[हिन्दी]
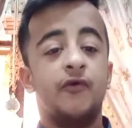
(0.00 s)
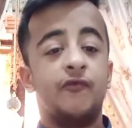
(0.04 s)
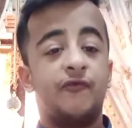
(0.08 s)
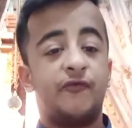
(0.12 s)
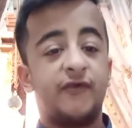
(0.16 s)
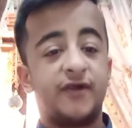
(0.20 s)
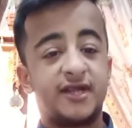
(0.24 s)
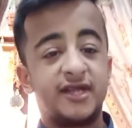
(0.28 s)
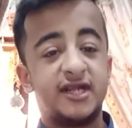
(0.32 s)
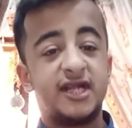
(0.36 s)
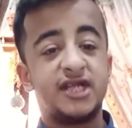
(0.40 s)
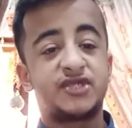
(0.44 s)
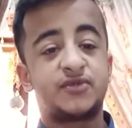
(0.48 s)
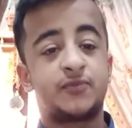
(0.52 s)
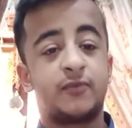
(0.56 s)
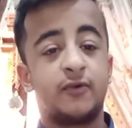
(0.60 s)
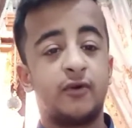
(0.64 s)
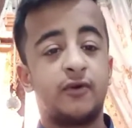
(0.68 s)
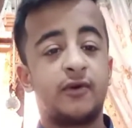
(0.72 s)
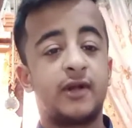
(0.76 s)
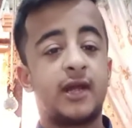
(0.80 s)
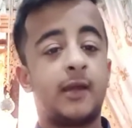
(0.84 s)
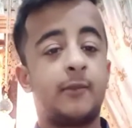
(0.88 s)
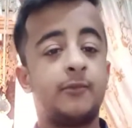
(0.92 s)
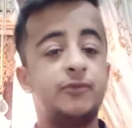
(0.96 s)
फिटनेस
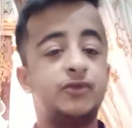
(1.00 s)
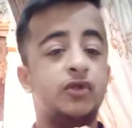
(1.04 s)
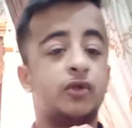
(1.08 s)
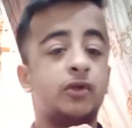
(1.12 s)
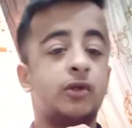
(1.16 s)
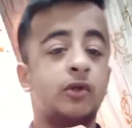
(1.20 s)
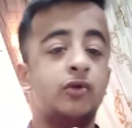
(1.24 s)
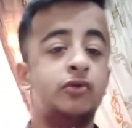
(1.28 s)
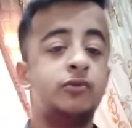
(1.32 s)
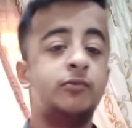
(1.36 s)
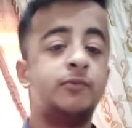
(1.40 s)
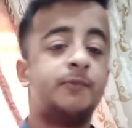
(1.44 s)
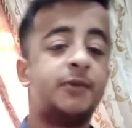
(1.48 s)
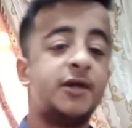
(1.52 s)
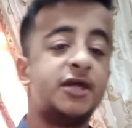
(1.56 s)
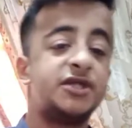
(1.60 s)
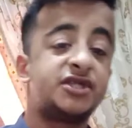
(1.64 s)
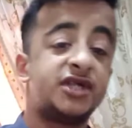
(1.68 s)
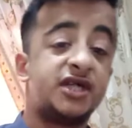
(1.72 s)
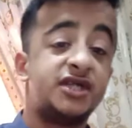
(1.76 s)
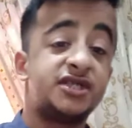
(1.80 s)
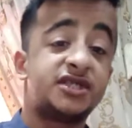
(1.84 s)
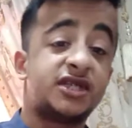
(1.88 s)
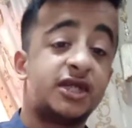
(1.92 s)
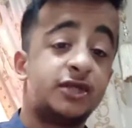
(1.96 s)
प्रोग्राम जो कि उन
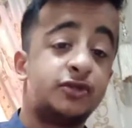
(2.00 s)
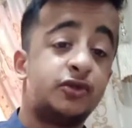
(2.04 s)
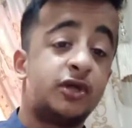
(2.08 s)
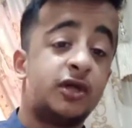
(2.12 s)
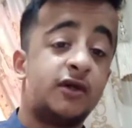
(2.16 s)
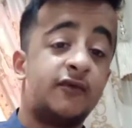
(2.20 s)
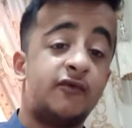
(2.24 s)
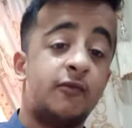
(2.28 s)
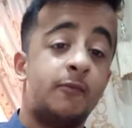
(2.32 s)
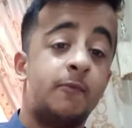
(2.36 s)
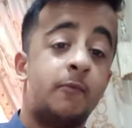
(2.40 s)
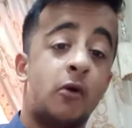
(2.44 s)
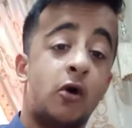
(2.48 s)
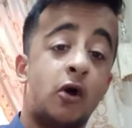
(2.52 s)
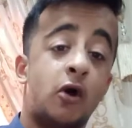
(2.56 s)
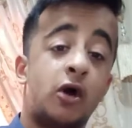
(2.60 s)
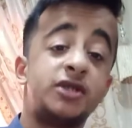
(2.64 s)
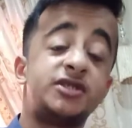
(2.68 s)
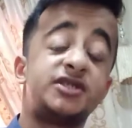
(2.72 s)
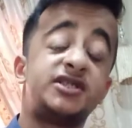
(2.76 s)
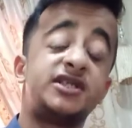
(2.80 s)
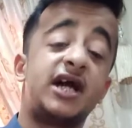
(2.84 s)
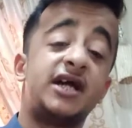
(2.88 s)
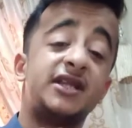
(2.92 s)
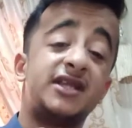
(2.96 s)
पेशेंट्स की जो है वो
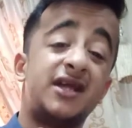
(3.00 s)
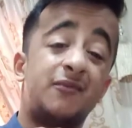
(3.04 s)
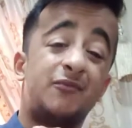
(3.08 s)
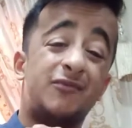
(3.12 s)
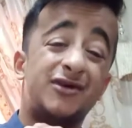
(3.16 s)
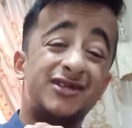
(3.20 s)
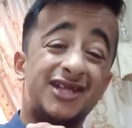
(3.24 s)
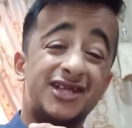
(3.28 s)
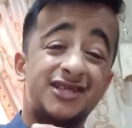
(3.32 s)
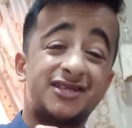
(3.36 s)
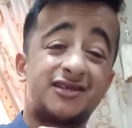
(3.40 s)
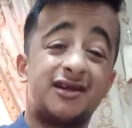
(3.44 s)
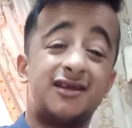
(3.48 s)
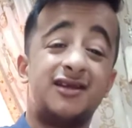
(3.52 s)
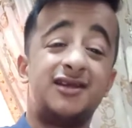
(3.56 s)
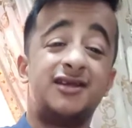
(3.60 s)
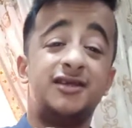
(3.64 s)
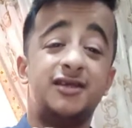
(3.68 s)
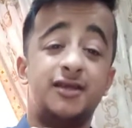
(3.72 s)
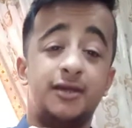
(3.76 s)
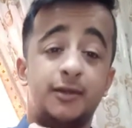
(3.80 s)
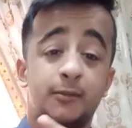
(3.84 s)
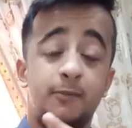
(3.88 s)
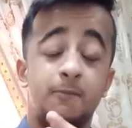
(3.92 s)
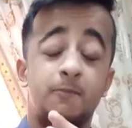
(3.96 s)
बहुत ज़्यादा मदद
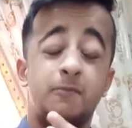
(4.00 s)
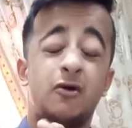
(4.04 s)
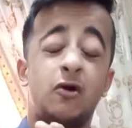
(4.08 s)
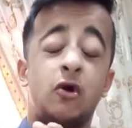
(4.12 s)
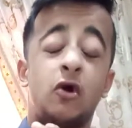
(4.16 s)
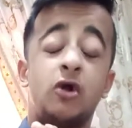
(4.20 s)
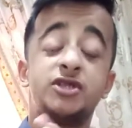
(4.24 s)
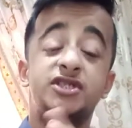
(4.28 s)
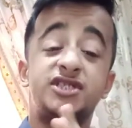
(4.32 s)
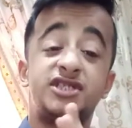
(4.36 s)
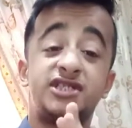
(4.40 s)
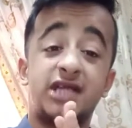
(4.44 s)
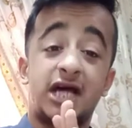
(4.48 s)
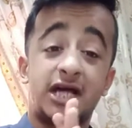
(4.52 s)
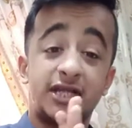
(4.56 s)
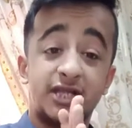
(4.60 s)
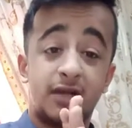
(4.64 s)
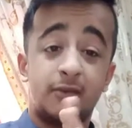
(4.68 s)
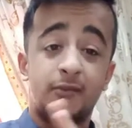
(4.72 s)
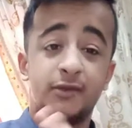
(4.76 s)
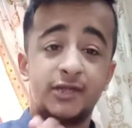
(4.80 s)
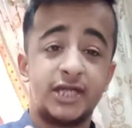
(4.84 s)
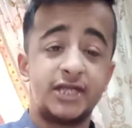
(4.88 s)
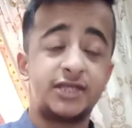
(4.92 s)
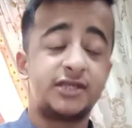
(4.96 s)
करेगी बहुत
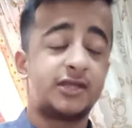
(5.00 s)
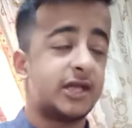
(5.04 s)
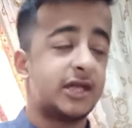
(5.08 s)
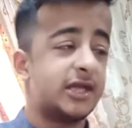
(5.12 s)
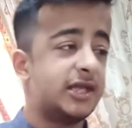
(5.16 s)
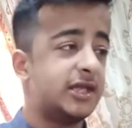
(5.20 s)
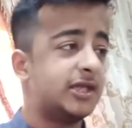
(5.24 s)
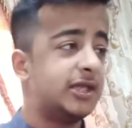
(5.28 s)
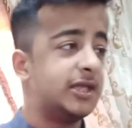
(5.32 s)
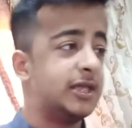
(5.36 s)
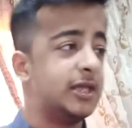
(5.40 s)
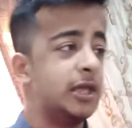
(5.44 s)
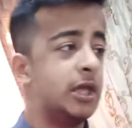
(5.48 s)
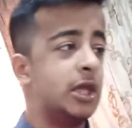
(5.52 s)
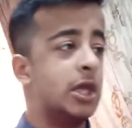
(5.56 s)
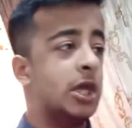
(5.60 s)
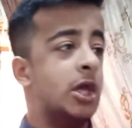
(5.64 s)
ज़्यादा मदद करेगी